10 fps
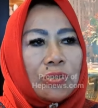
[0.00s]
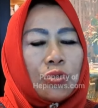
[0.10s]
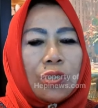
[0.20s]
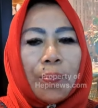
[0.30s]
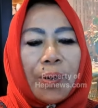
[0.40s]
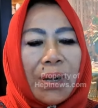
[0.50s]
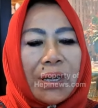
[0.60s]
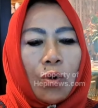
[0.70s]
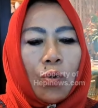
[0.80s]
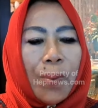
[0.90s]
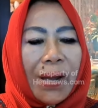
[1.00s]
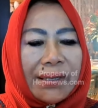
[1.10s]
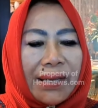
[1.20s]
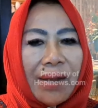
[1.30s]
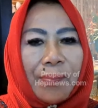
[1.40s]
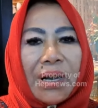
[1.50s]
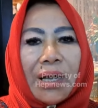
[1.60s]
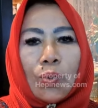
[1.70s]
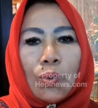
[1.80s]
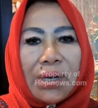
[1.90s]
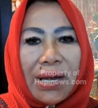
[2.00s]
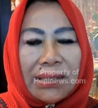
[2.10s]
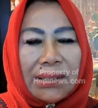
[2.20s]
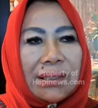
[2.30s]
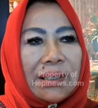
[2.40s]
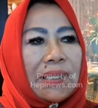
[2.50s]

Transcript: sudah berbagai upaya melakukan